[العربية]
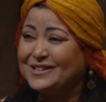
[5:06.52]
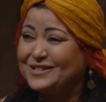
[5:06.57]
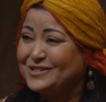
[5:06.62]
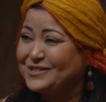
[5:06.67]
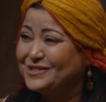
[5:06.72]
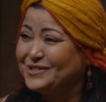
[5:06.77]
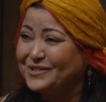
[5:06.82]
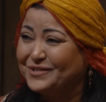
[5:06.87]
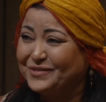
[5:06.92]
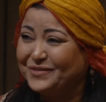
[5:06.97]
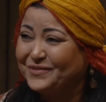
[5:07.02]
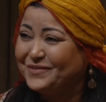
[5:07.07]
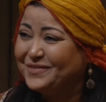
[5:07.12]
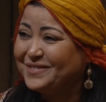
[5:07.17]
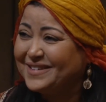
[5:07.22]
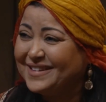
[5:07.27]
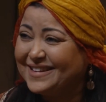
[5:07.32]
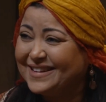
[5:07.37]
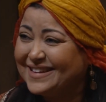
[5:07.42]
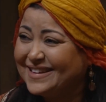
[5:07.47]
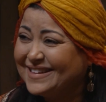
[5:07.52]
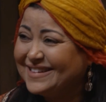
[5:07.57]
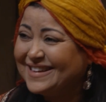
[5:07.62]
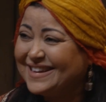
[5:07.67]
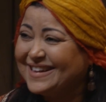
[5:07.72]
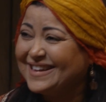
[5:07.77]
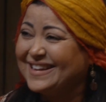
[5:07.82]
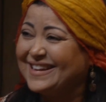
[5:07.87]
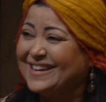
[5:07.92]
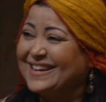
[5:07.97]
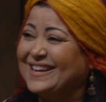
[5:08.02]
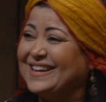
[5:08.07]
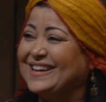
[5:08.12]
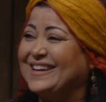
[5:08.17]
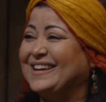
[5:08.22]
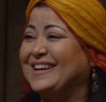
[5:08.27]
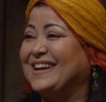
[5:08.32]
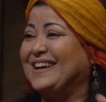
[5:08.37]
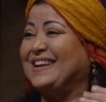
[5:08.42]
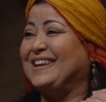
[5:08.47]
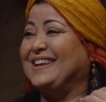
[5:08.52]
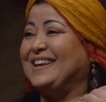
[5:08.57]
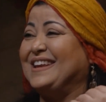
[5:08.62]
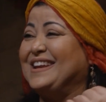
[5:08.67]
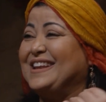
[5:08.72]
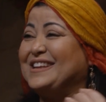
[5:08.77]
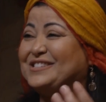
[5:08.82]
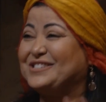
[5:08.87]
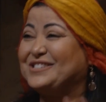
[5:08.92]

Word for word: يشوف فيك الله لا